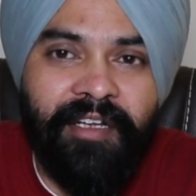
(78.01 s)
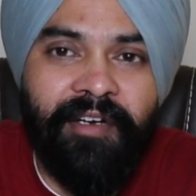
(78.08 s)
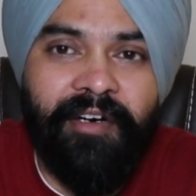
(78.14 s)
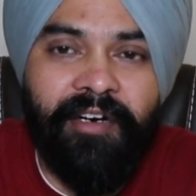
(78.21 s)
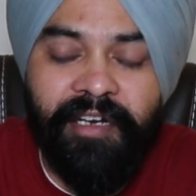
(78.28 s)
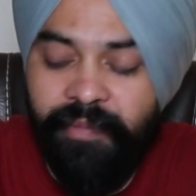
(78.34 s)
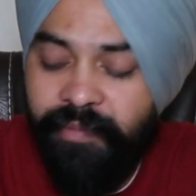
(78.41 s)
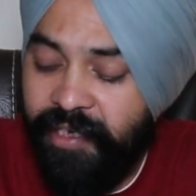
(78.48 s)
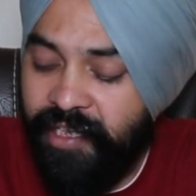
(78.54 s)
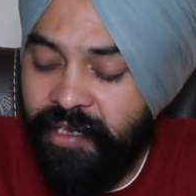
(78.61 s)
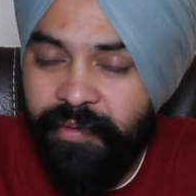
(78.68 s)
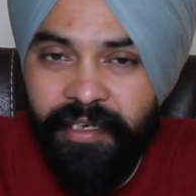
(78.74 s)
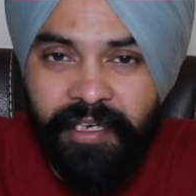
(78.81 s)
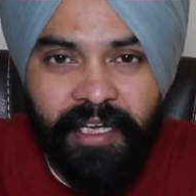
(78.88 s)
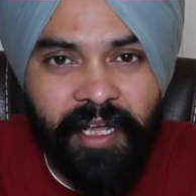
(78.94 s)
और हमने जब
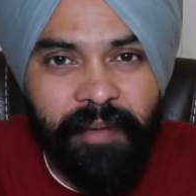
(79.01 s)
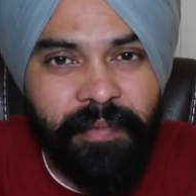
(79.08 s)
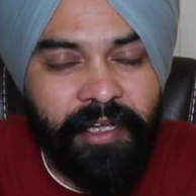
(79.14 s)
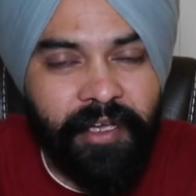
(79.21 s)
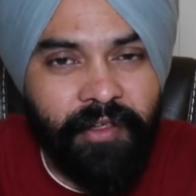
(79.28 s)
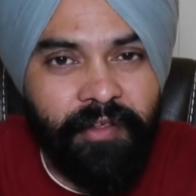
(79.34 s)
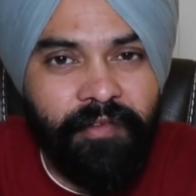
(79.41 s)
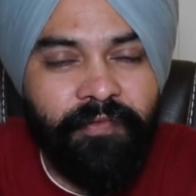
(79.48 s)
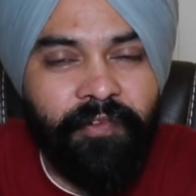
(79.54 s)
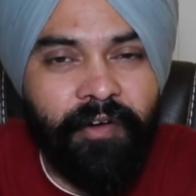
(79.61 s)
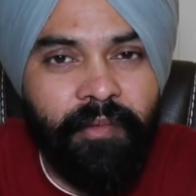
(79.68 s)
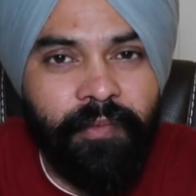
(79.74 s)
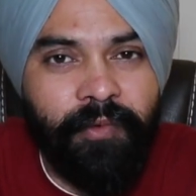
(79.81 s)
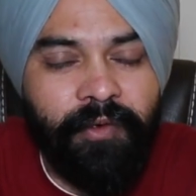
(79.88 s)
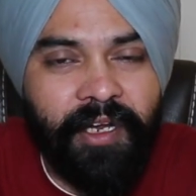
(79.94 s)
इनका एप्लीकेशन फॉर्म
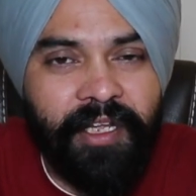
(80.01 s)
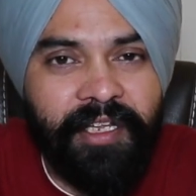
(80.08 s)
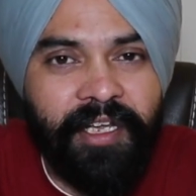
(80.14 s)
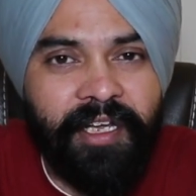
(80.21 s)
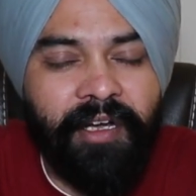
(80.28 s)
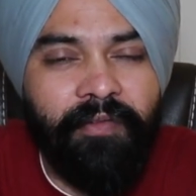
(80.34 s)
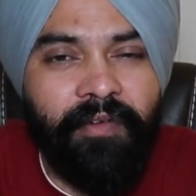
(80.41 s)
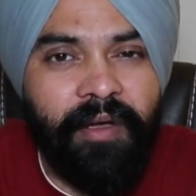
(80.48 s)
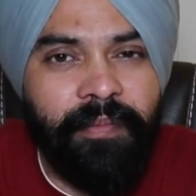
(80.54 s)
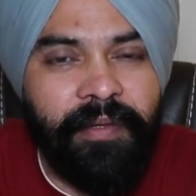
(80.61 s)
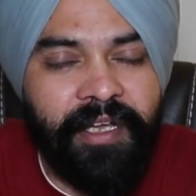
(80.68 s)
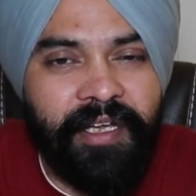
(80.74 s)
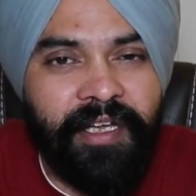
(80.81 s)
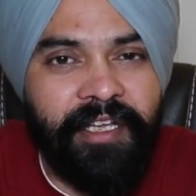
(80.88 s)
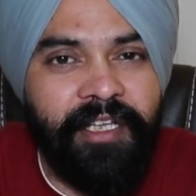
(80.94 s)
पूरा देखा वहाँ पे
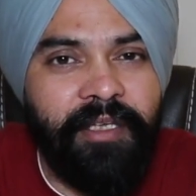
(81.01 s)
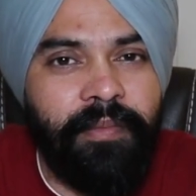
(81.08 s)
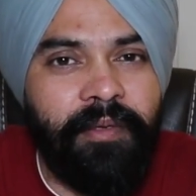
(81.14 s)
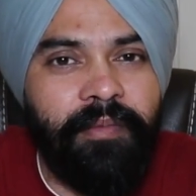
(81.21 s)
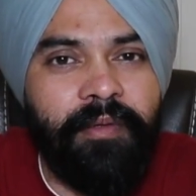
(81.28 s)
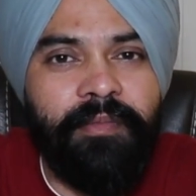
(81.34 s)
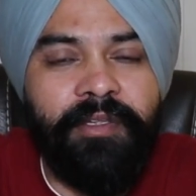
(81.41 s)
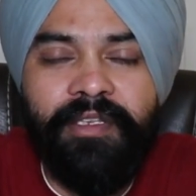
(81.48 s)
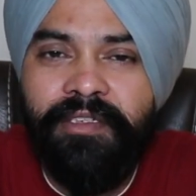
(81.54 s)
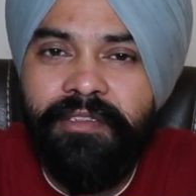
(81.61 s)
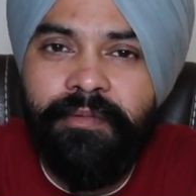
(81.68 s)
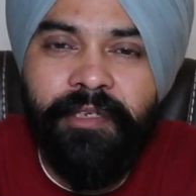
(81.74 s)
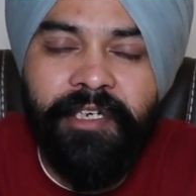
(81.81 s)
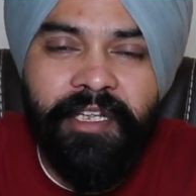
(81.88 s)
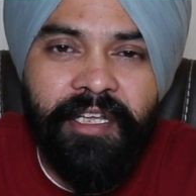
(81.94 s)
कहीं पे भी बिजनेस
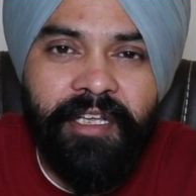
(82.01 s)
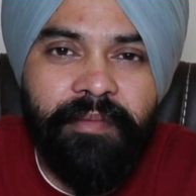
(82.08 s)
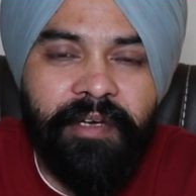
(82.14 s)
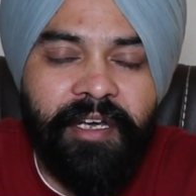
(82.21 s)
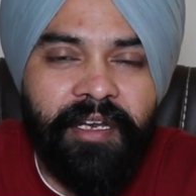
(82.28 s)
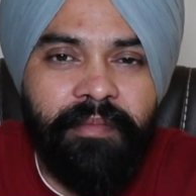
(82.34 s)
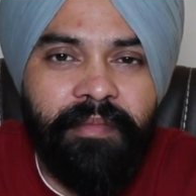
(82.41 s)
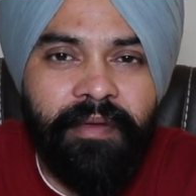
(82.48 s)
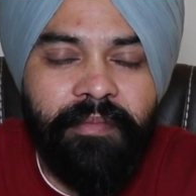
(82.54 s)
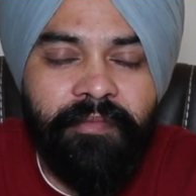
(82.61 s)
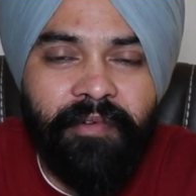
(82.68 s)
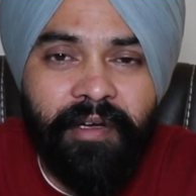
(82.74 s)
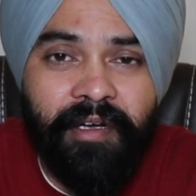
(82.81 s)
मीटिंग के बारे में